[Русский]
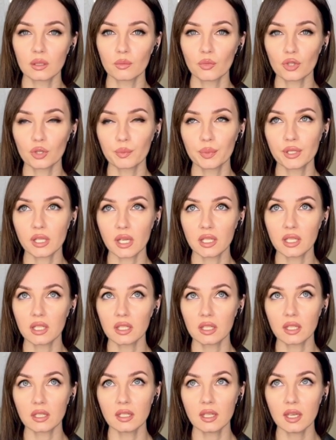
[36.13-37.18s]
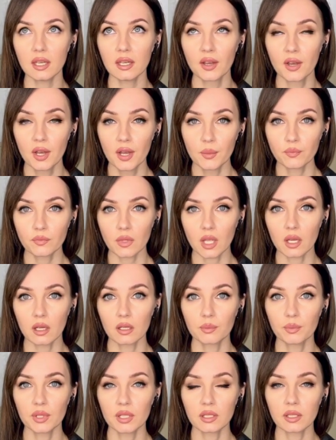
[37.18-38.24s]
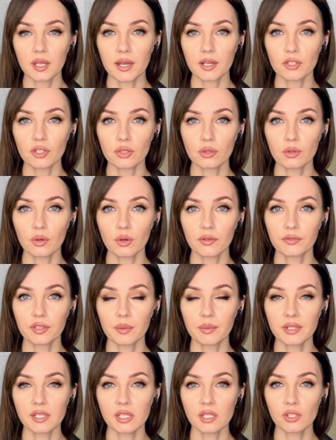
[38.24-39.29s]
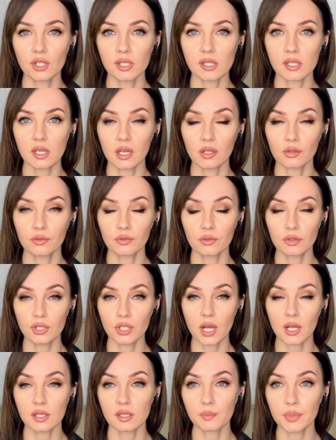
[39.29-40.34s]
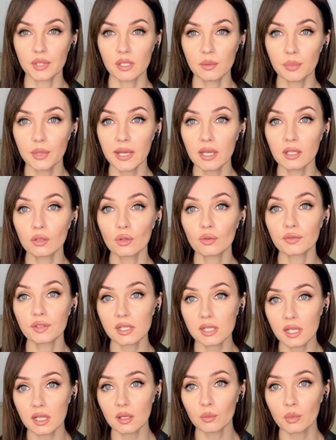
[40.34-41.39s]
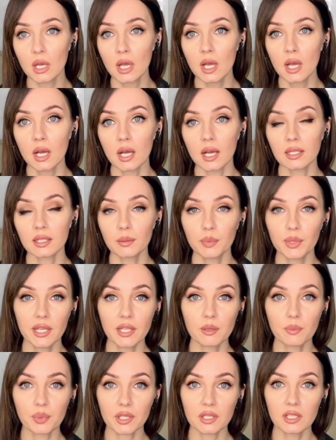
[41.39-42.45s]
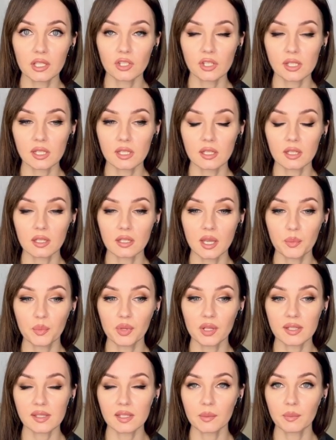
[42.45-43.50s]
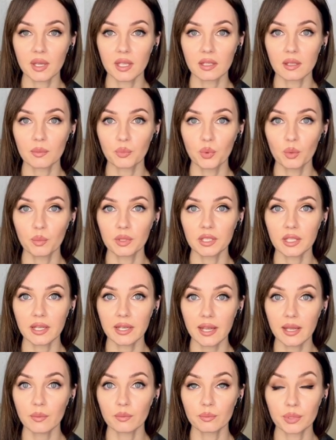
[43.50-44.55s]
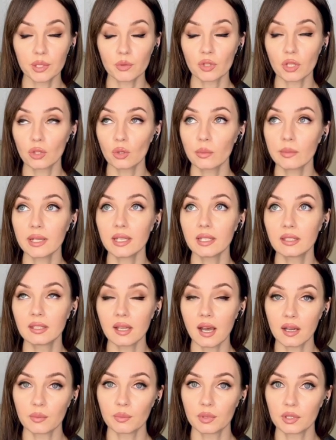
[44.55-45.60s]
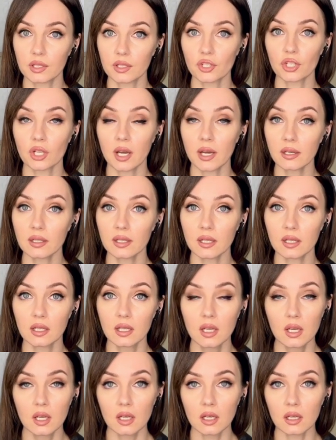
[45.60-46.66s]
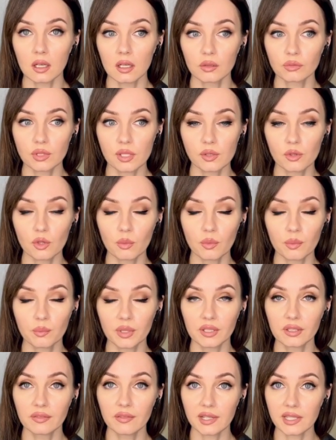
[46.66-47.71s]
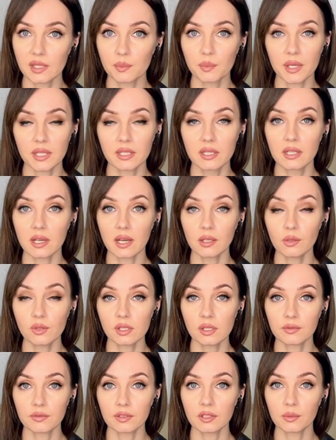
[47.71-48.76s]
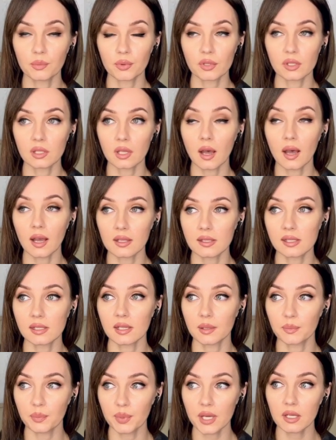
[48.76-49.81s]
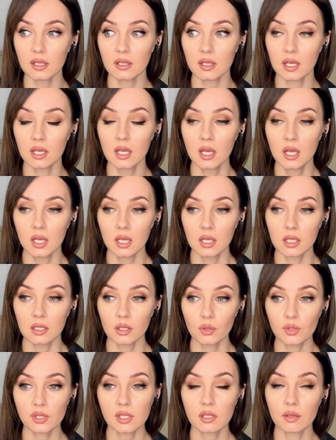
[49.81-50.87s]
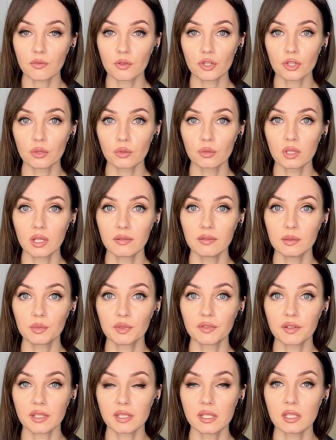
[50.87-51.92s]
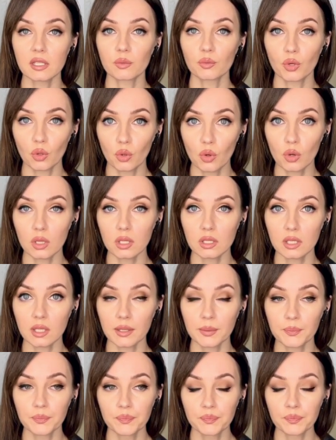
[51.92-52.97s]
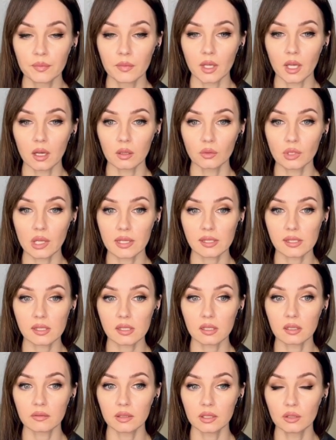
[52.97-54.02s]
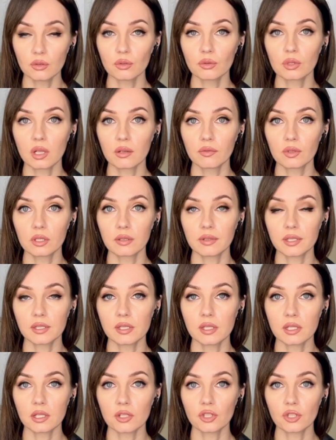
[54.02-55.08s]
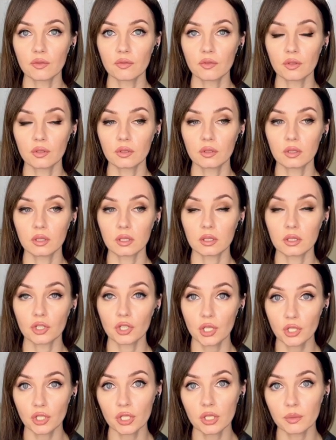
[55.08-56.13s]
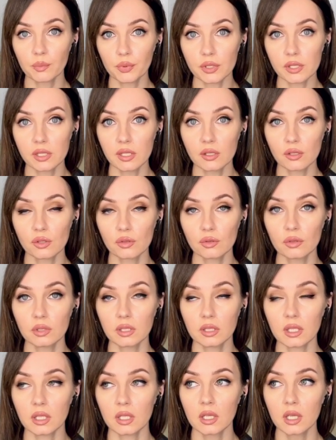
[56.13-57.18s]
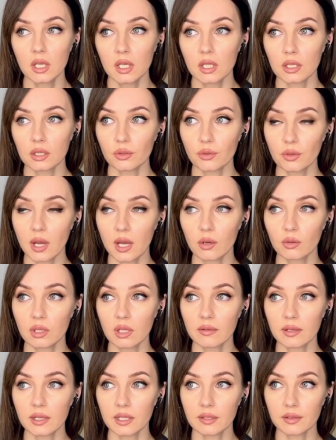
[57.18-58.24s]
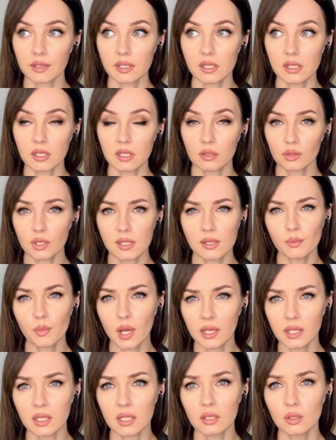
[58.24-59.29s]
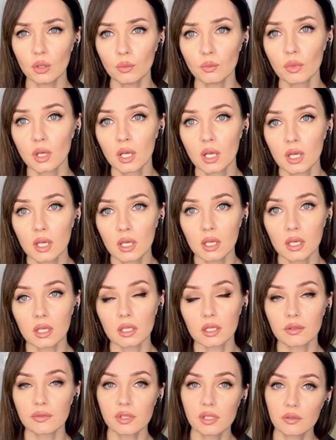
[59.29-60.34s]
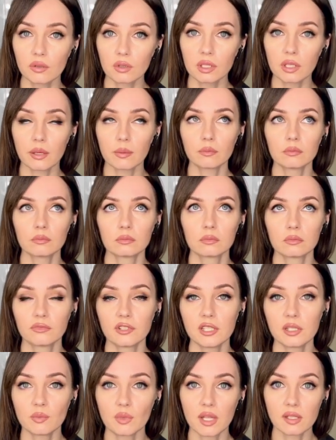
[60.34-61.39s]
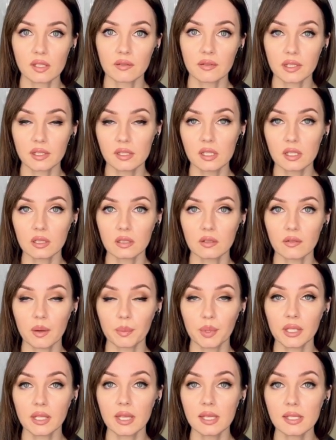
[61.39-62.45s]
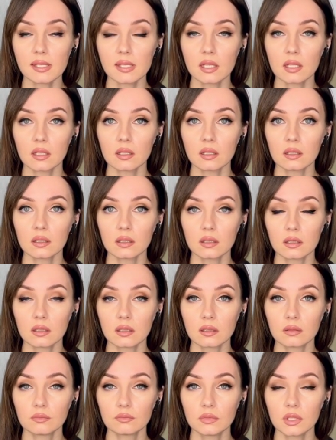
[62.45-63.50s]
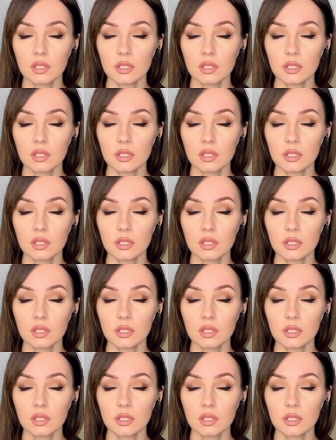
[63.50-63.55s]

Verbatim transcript: Может быть, какие-то дни а, было так, что автоматически она включалась потеплее, но в целом отопление практически не было заметно по батареям, потому что дома и так было жарко. А, у нас дома было 25 градусов, это просто адское пекло. Но из-за того, что угловым квартирам холодно, а у нас э, в одной угловой квартире живет э, женщина после инсульта, другая угловая квартира. У нас маленький дом, э, всего там 18 квартир, два подъезда.